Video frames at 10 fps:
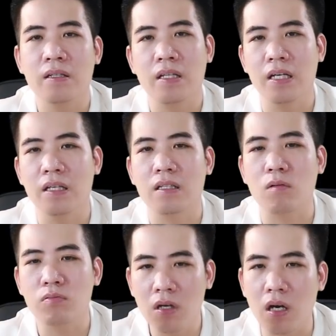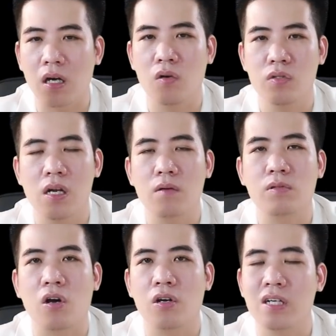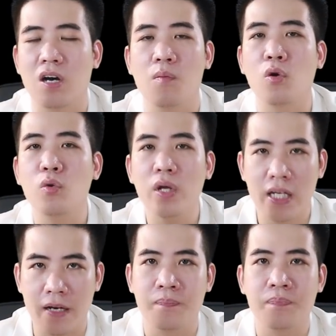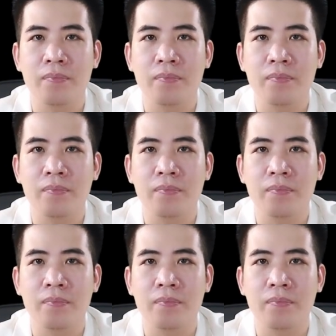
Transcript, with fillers: thì thông thường lỗ chân lông to nó sẽ có bốn nguyên nhân